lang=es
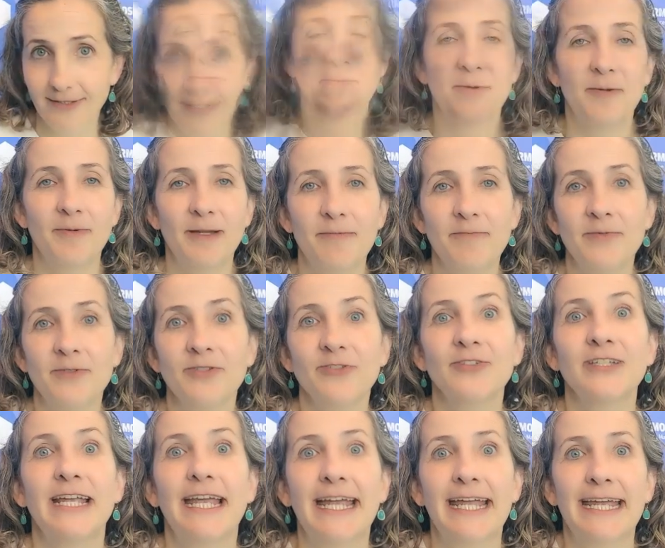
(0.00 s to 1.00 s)

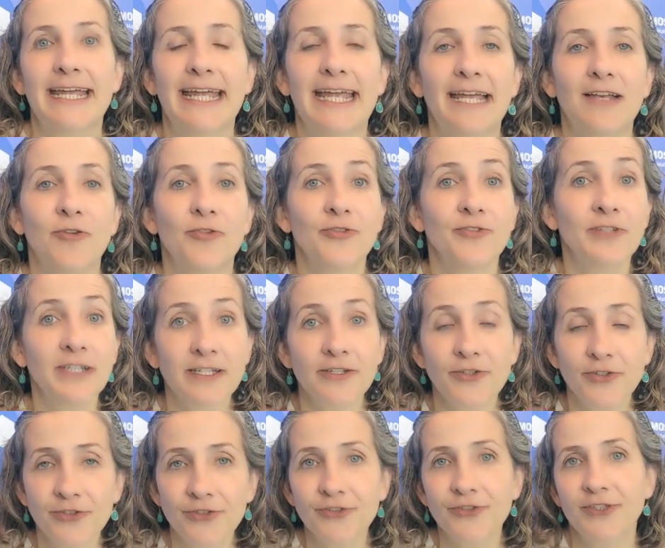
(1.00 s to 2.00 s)
Promovemos que los
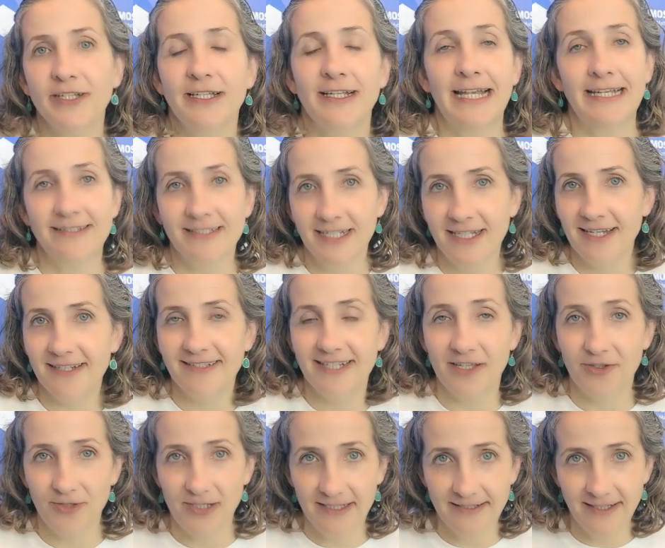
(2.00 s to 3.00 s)
niños, las niñas y
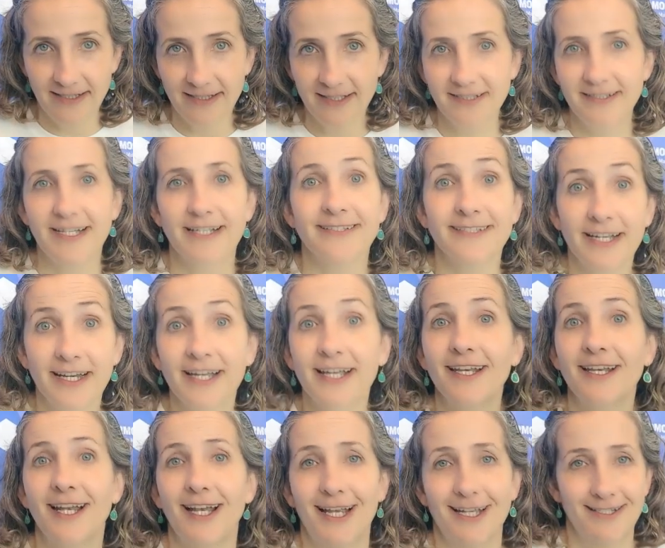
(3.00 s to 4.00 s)
adolescentes se
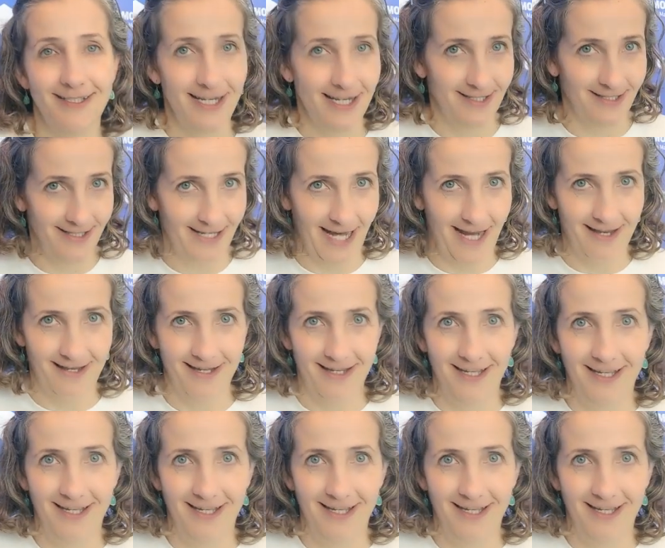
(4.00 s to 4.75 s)
acerquen a la ciencia.